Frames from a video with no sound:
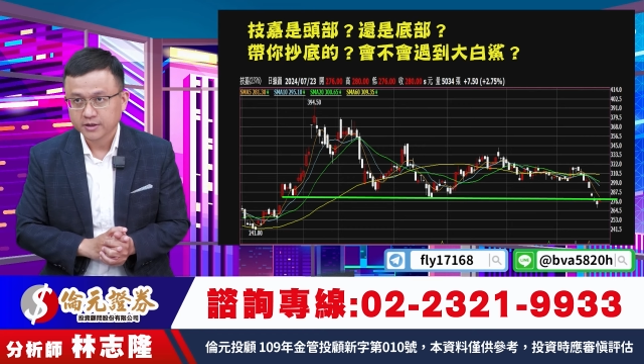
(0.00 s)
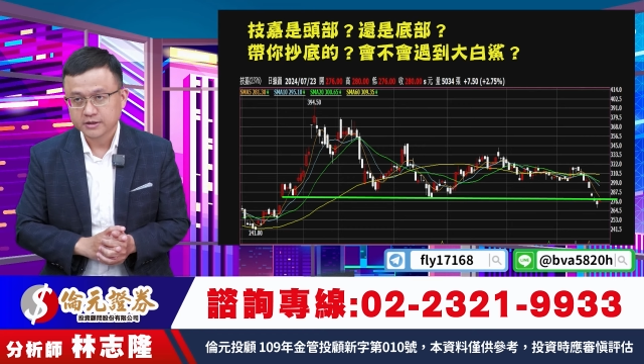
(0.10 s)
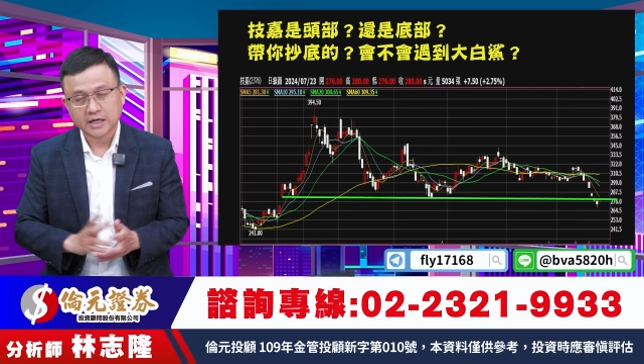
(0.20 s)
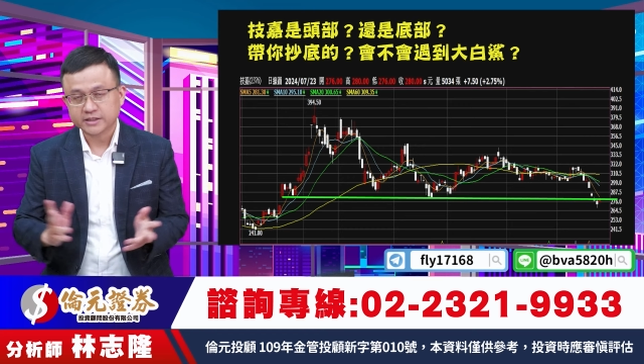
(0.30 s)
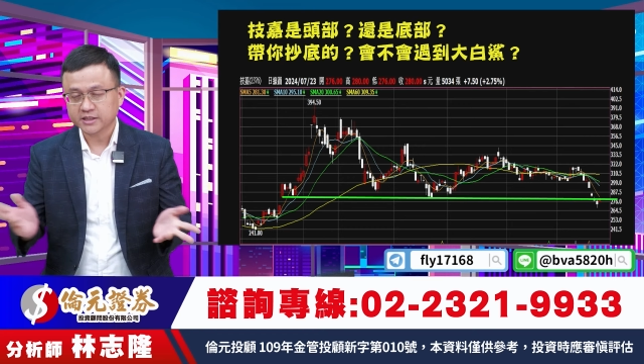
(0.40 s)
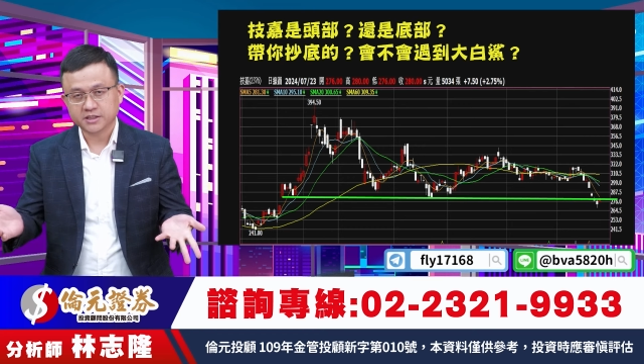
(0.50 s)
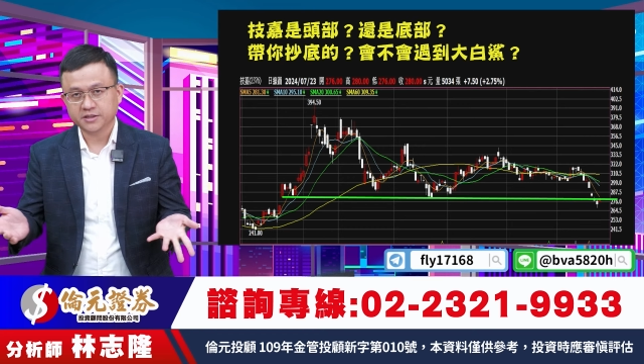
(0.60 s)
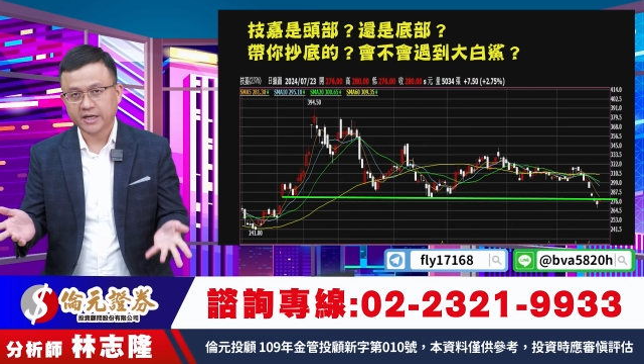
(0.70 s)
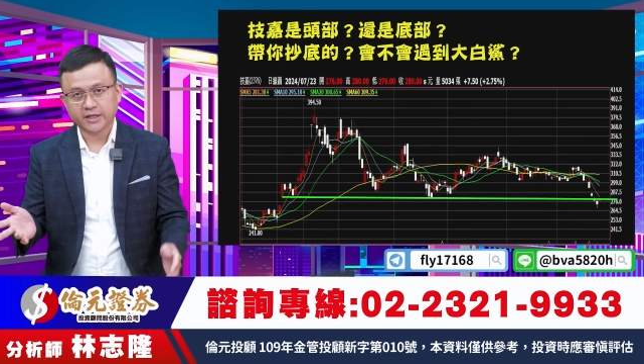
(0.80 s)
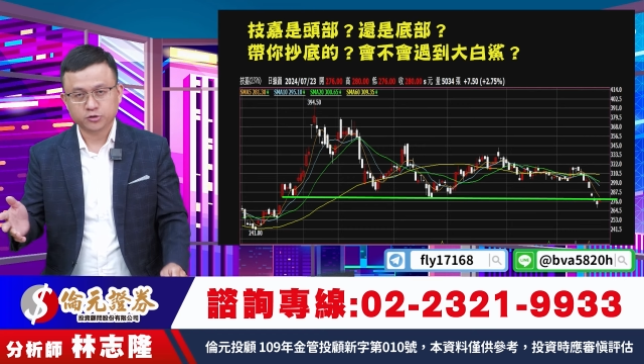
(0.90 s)
它这形
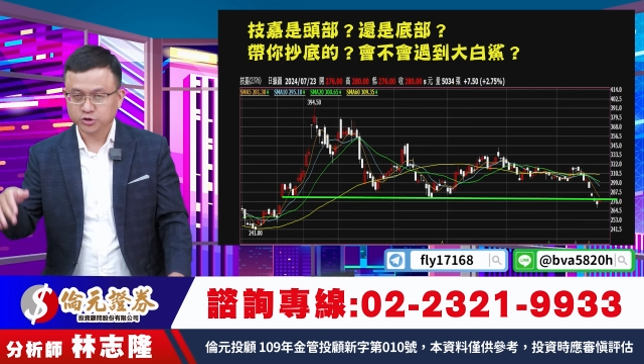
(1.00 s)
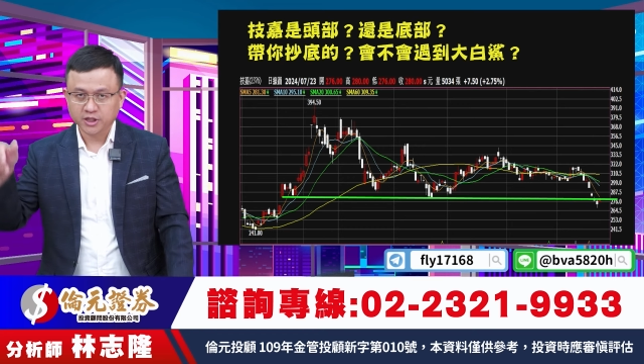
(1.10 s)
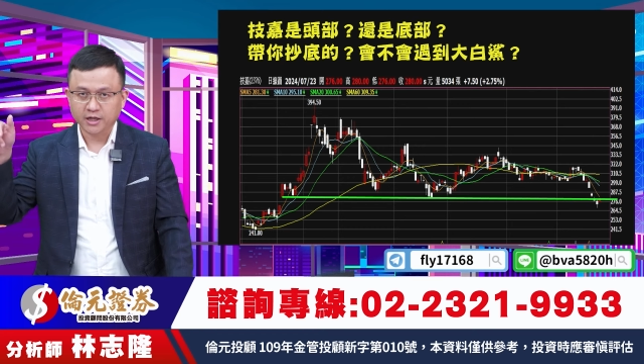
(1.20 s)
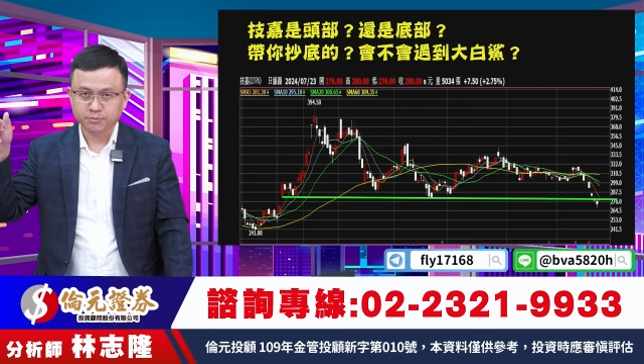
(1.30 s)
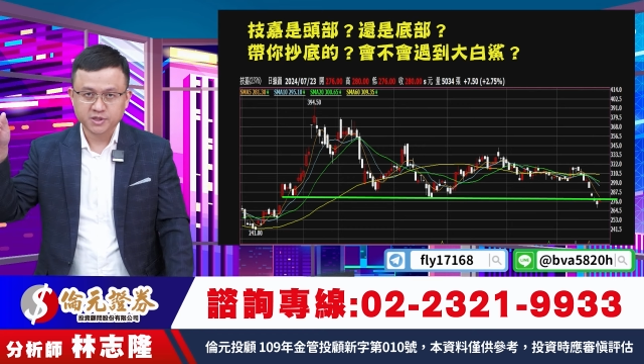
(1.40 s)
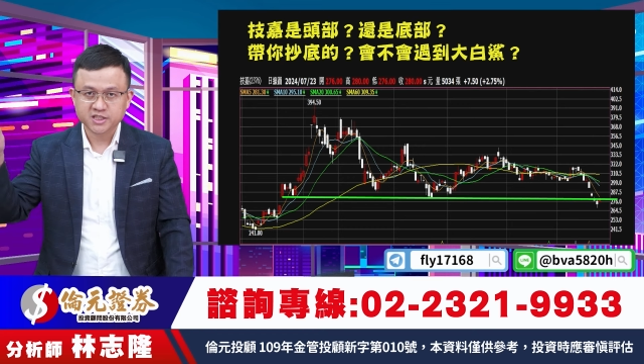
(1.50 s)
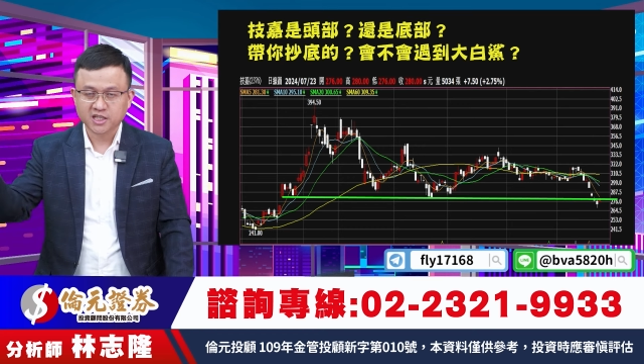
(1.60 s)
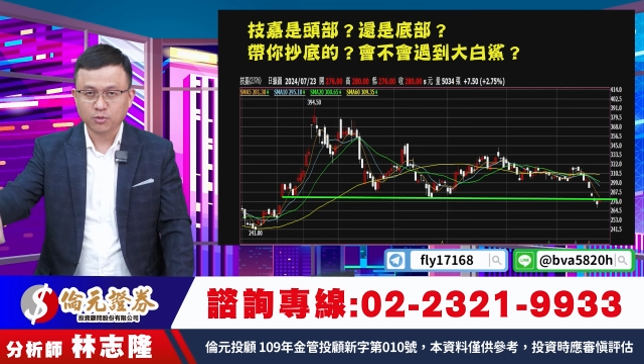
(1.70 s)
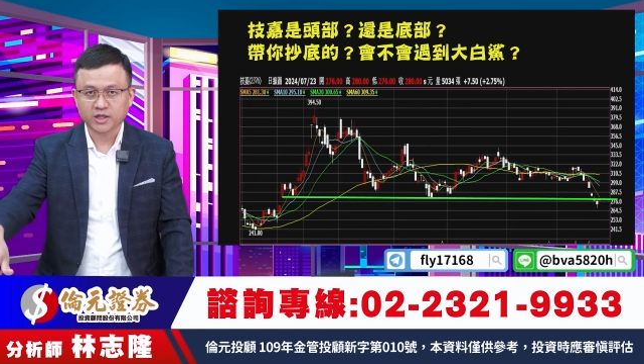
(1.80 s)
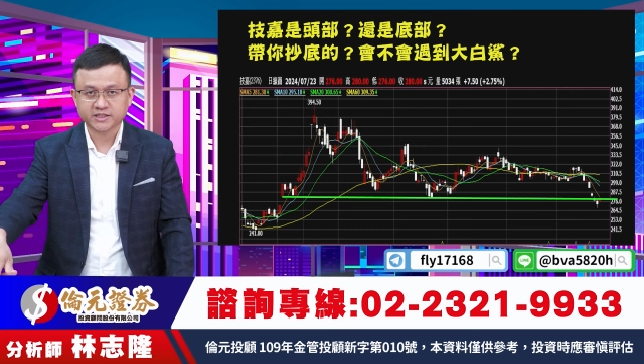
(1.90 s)
态就是很明显
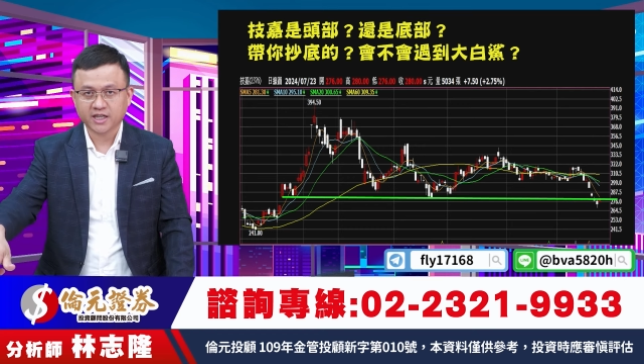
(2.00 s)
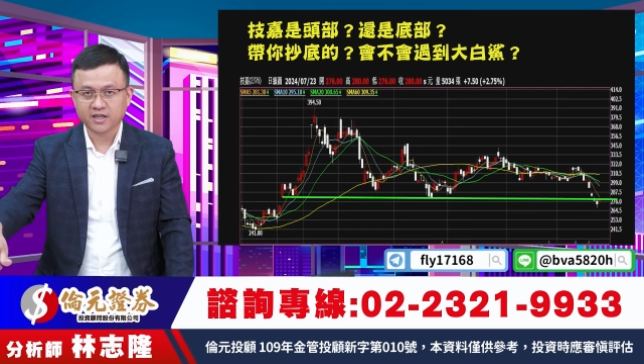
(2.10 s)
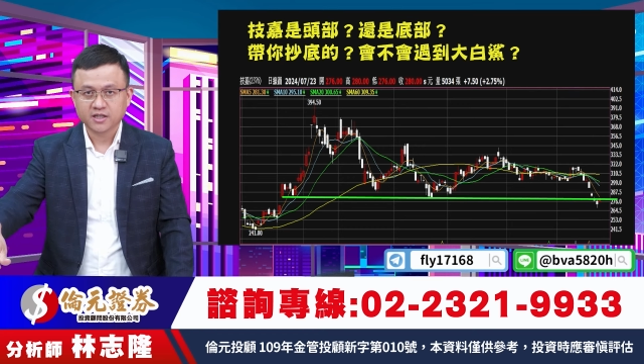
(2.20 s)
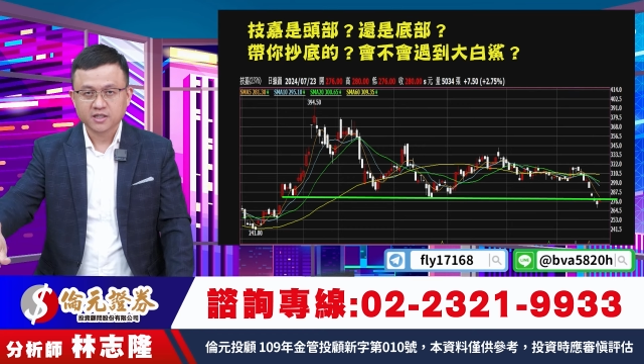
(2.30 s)
的往下，